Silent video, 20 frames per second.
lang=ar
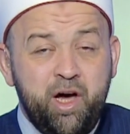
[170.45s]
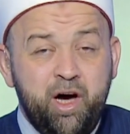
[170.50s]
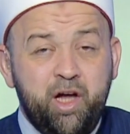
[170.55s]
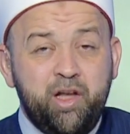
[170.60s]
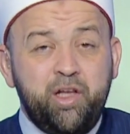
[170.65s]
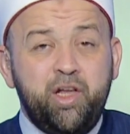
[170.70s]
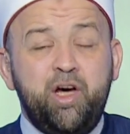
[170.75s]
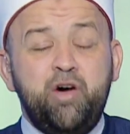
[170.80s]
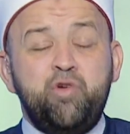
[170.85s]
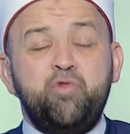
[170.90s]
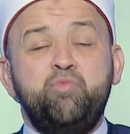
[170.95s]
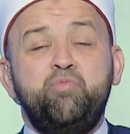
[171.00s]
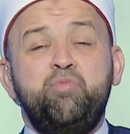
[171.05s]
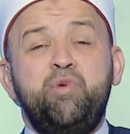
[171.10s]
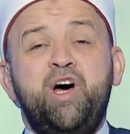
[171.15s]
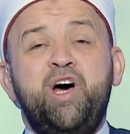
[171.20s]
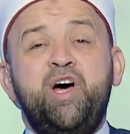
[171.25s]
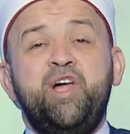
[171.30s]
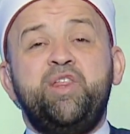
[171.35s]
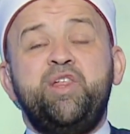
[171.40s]
اللهم
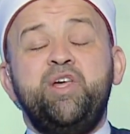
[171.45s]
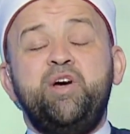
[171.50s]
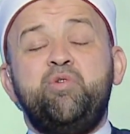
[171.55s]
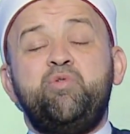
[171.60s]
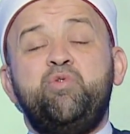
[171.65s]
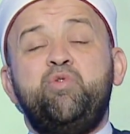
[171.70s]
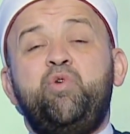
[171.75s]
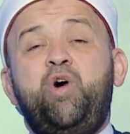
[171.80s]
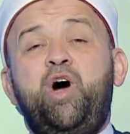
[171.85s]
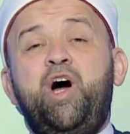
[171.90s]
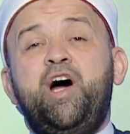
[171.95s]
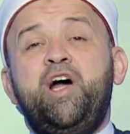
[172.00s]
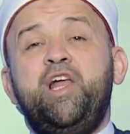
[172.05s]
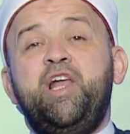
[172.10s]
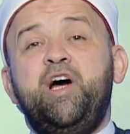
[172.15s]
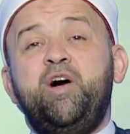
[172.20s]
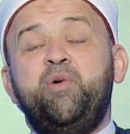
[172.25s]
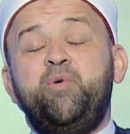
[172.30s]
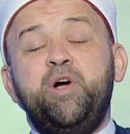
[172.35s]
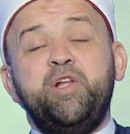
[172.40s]
أذقه
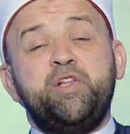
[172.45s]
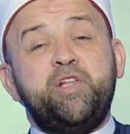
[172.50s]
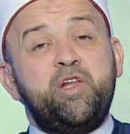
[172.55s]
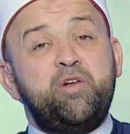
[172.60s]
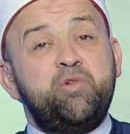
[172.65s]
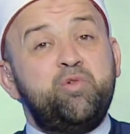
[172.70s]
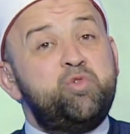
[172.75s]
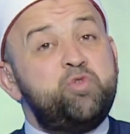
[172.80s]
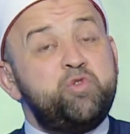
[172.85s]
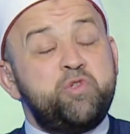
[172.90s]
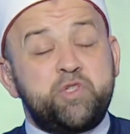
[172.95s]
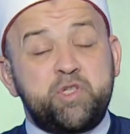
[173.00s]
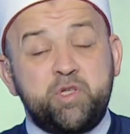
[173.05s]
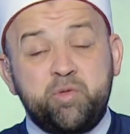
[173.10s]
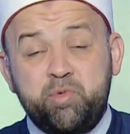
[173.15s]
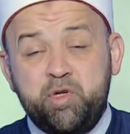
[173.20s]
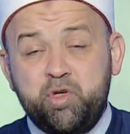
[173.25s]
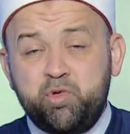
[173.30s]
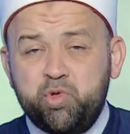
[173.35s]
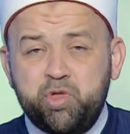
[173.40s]
حلاوة الأنس
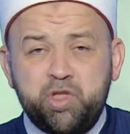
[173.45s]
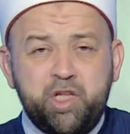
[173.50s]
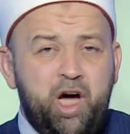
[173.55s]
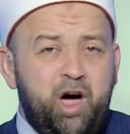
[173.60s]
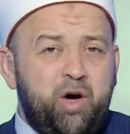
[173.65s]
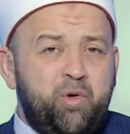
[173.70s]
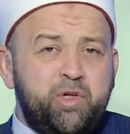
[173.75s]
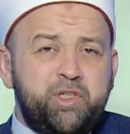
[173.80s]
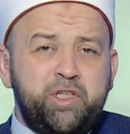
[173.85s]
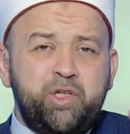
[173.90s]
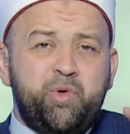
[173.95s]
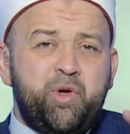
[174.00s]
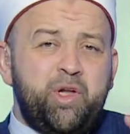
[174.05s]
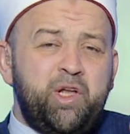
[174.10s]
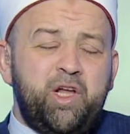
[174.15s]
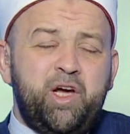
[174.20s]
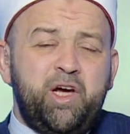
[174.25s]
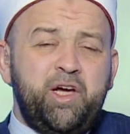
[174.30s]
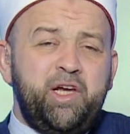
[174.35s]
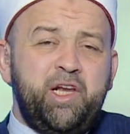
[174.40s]
به الدعوة دي
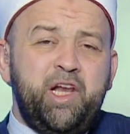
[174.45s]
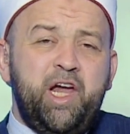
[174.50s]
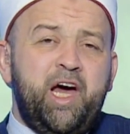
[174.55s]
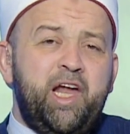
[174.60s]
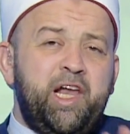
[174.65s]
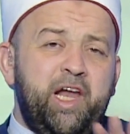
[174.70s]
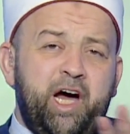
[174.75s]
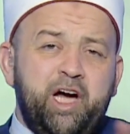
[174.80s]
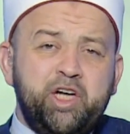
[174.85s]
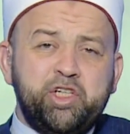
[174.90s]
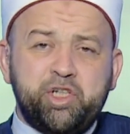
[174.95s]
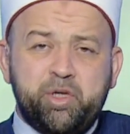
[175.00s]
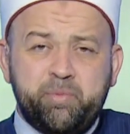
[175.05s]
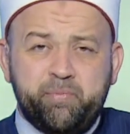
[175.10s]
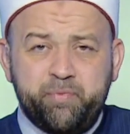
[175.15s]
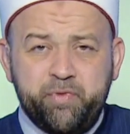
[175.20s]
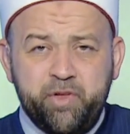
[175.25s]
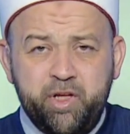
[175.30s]
والله لها العجب